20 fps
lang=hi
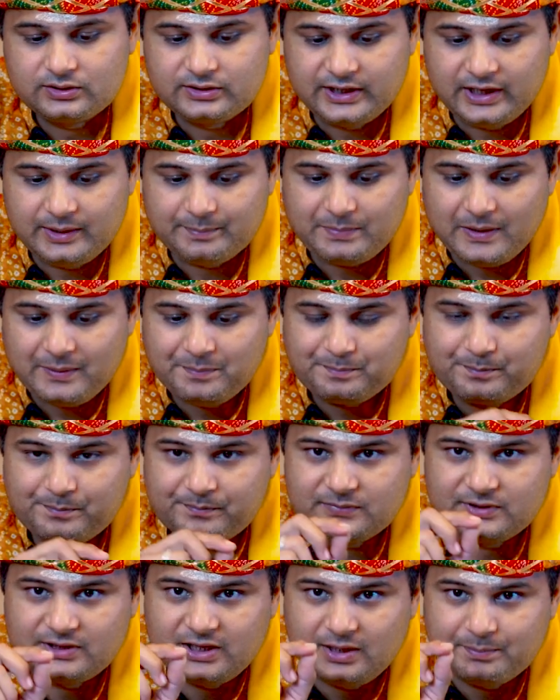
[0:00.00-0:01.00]
दीप
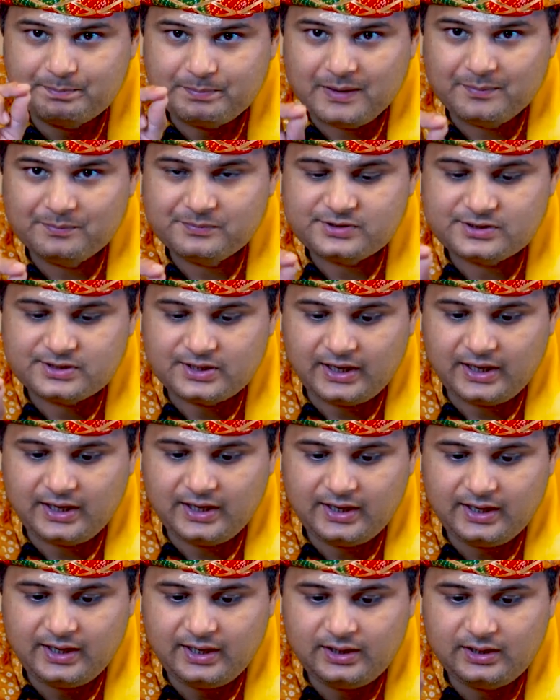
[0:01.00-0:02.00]
दीपम
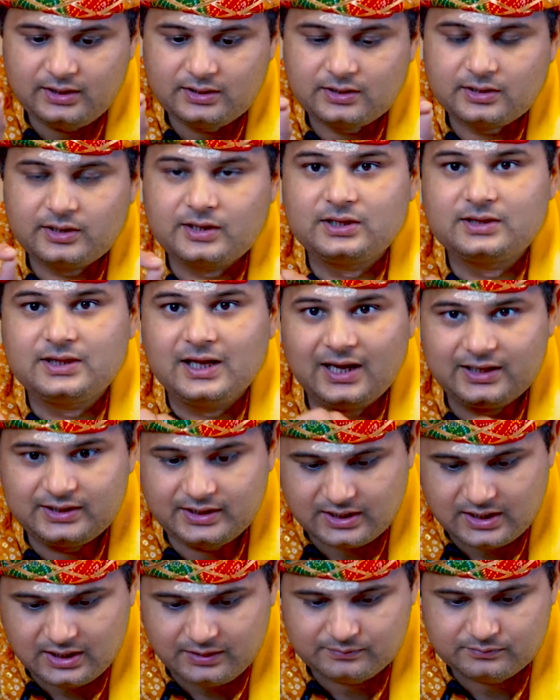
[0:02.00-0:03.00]
स्नेहे
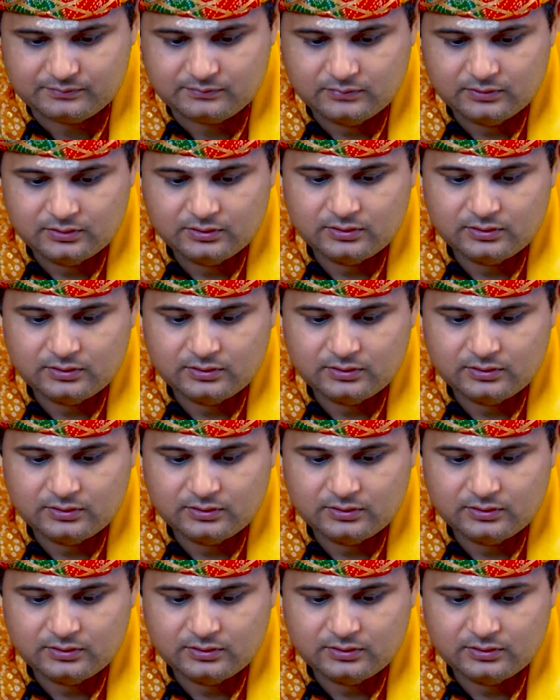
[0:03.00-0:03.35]
घृताधिकम